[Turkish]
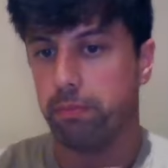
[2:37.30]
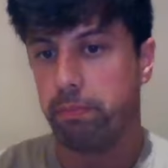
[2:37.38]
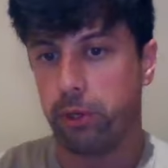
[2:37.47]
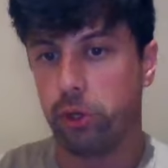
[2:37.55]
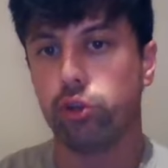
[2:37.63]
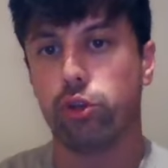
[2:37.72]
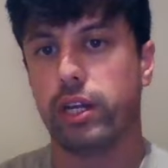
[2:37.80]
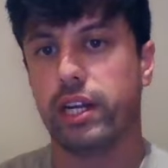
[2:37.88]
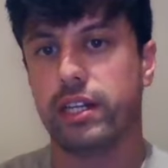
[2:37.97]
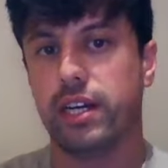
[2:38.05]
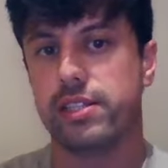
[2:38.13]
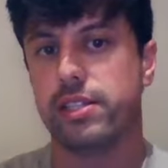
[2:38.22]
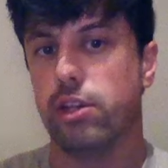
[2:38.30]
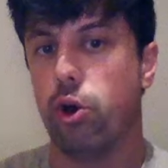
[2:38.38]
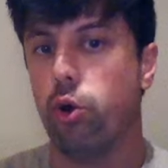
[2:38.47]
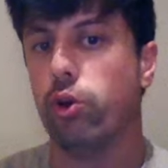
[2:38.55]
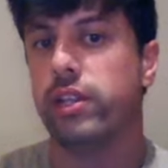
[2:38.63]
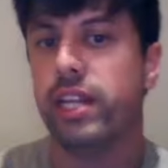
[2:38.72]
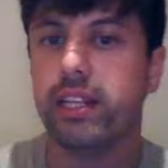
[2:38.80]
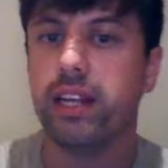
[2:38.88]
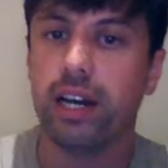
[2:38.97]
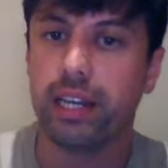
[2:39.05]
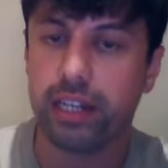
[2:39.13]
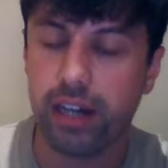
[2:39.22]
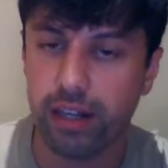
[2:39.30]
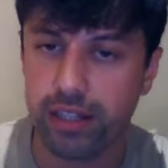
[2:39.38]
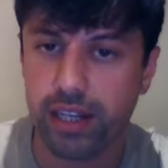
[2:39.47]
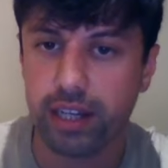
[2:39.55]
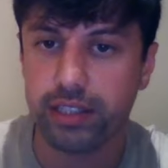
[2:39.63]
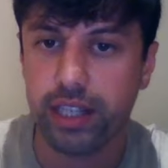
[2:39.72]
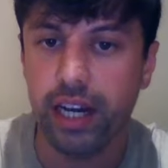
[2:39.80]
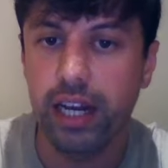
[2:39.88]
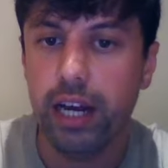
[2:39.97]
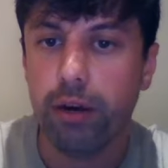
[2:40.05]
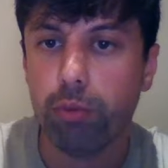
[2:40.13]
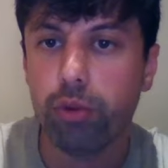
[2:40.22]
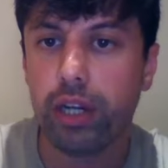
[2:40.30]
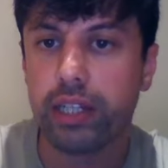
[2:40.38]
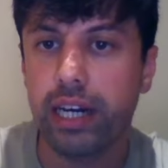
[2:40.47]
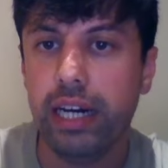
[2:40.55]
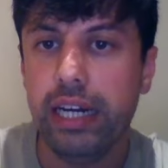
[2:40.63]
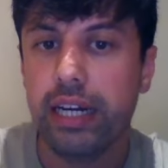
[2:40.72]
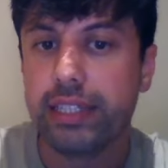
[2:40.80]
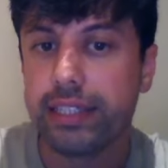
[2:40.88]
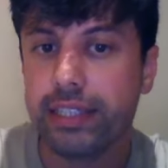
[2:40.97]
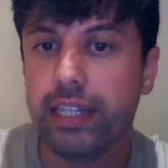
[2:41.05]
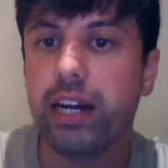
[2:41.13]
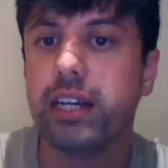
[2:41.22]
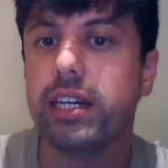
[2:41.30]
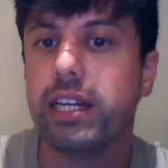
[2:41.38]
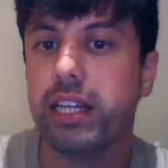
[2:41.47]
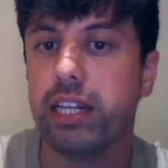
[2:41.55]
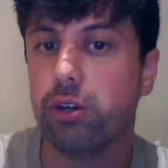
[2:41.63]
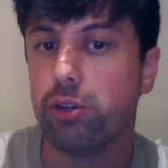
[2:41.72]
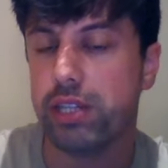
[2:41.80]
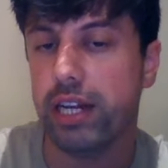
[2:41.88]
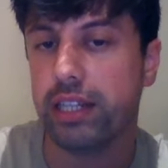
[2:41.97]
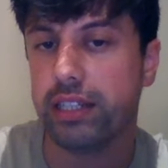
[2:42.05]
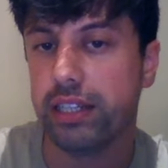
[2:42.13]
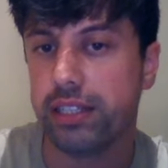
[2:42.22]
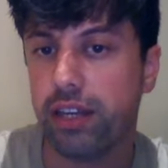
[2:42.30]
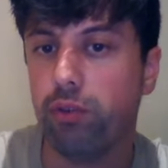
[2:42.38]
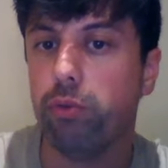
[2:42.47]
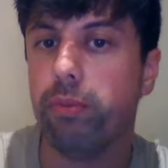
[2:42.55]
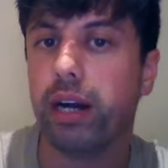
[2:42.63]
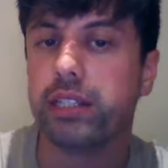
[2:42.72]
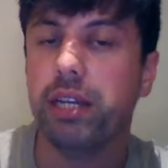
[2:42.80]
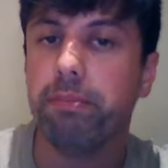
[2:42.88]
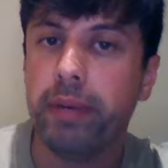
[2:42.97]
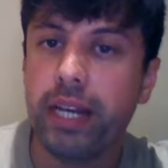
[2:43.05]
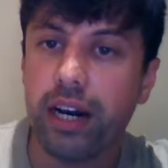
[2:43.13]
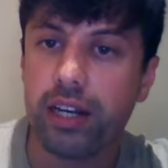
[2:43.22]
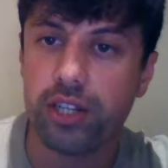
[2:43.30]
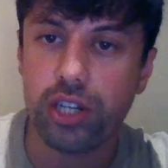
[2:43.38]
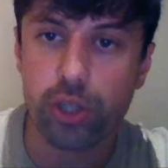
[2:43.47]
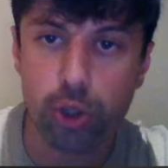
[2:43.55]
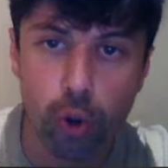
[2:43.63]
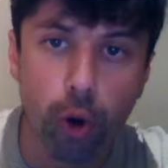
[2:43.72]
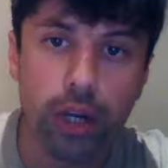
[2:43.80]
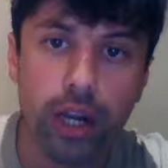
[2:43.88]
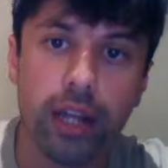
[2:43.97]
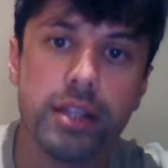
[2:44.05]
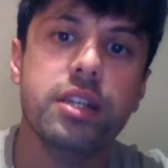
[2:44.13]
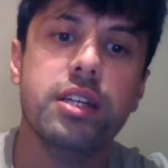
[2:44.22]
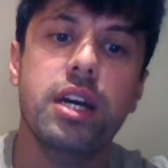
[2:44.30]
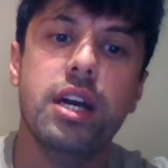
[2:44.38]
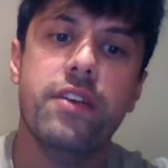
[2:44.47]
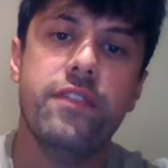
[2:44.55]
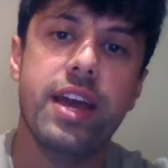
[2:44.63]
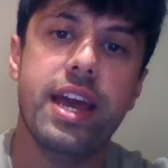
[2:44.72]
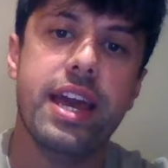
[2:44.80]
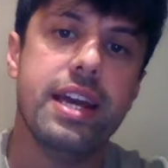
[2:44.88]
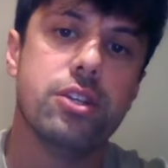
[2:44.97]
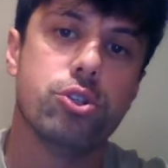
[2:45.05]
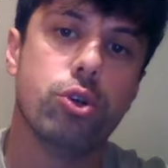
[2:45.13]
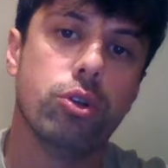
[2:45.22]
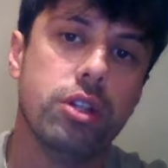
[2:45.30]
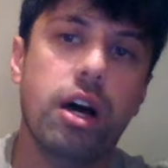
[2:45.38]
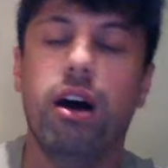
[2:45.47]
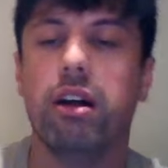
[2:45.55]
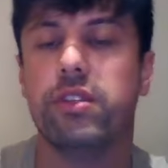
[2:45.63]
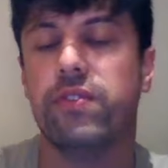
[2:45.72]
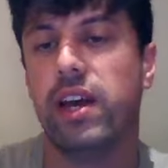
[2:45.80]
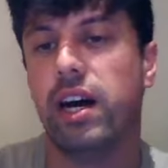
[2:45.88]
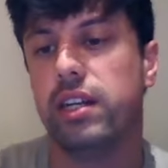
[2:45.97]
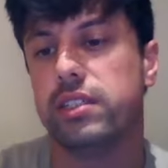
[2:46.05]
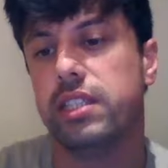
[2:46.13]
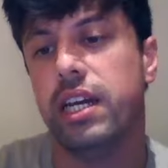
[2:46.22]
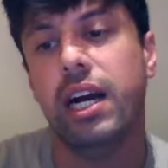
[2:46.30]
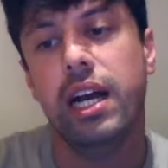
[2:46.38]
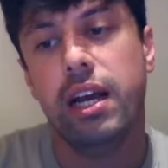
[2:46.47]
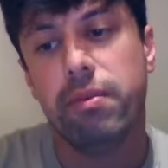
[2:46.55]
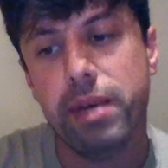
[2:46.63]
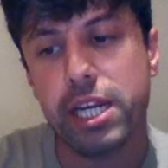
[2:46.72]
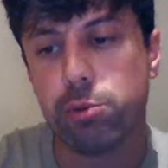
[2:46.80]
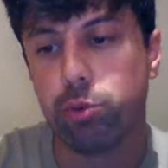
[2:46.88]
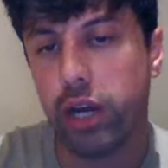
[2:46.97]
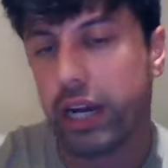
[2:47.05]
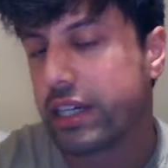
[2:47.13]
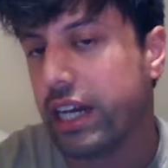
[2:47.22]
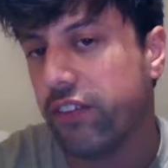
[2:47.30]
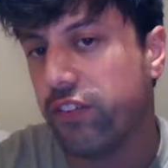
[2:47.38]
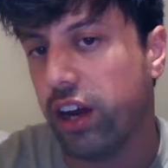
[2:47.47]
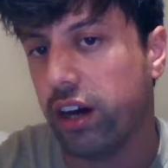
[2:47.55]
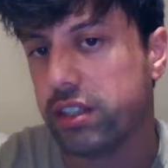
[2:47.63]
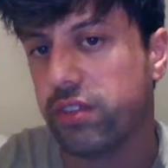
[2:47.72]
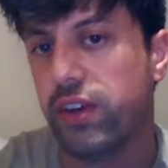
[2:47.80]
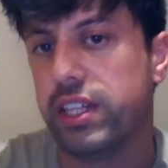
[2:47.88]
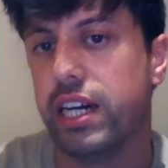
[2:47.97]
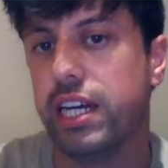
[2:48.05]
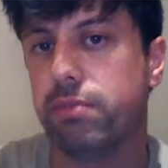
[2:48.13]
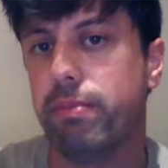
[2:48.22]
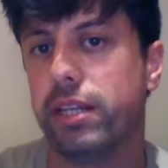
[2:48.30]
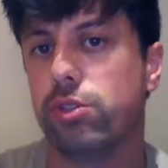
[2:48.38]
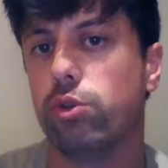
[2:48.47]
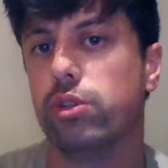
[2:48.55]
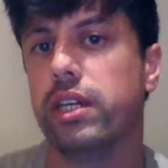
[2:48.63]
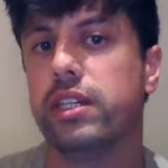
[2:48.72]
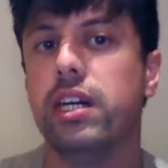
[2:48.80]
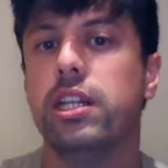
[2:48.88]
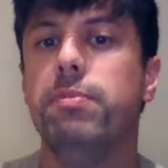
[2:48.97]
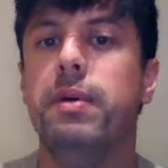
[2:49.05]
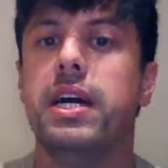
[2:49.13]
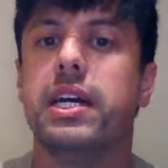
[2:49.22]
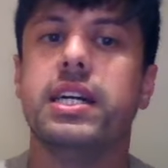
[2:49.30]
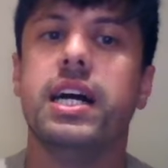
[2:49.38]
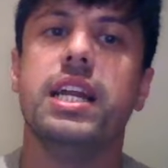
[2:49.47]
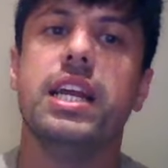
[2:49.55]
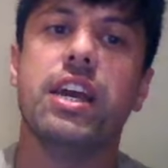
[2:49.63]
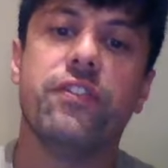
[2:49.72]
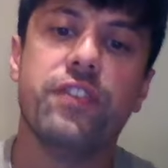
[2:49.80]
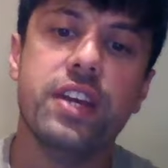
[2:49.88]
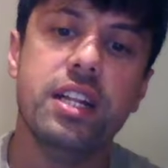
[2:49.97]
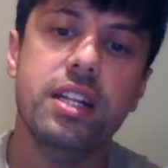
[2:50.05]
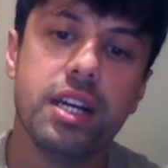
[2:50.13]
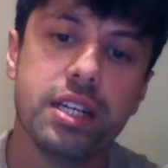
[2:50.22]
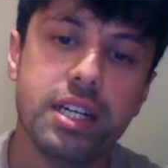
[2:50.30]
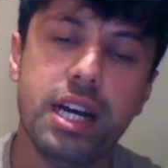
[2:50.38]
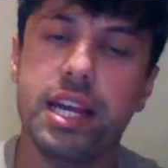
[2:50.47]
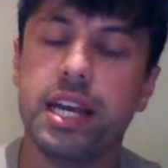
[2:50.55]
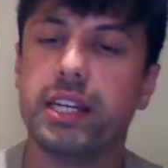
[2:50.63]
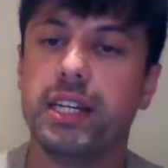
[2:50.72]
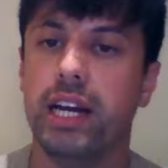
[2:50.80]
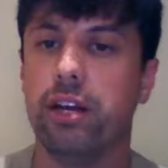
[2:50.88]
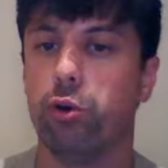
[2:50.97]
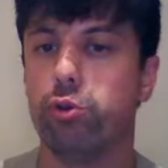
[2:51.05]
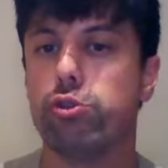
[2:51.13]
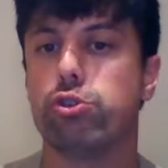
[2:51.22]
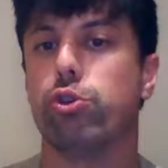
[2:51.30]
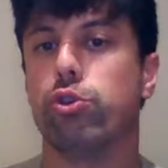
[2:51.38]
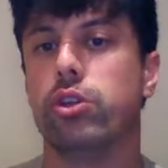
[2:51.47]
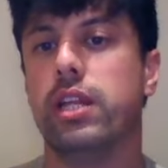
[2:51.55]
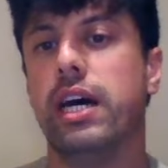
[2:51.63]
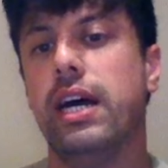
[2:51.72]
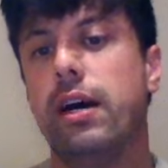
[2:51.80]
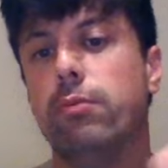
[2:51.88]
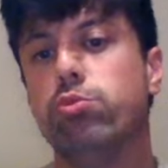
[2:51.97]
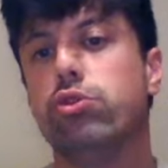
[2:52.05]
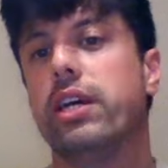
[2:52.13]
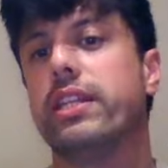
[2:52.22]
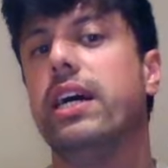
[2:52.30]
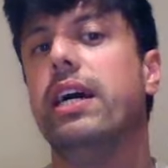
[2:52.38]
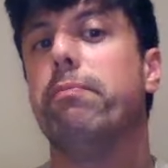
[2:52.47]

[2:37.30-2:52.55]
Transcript: piyon olarak aslında önde dahi kalsak da burada siyah kareleri özellikle savunmakta birazcık zorlandık ve en sonda at F6'ya mecburen kale F6 feda etmek zorunda kalıp kaleye fil, kaleye kale oyun sonunda burada